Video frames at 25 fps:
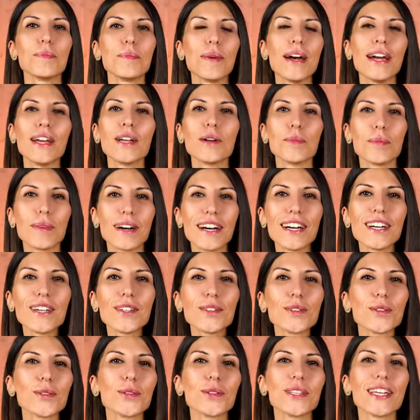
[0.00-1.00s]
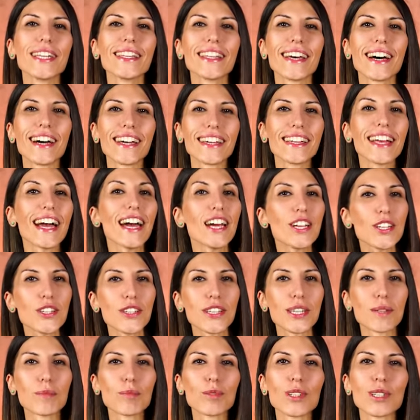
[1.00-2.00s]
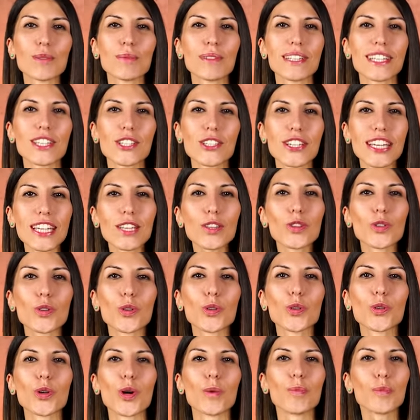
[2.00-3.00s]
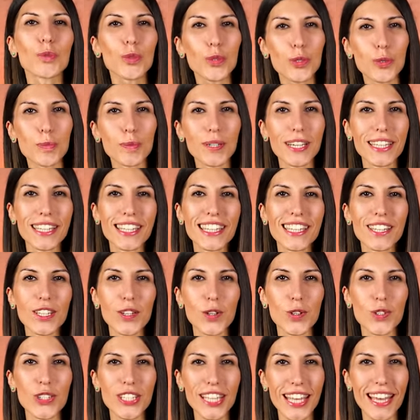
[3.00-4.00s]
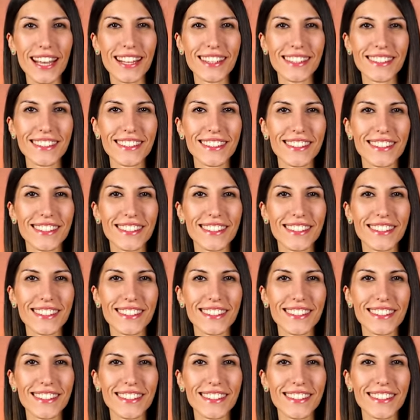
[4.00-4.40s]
Merhaba, düğüne dair her şeyi bulabileceğin Düğün.com YouTube kanalına hoş geldin.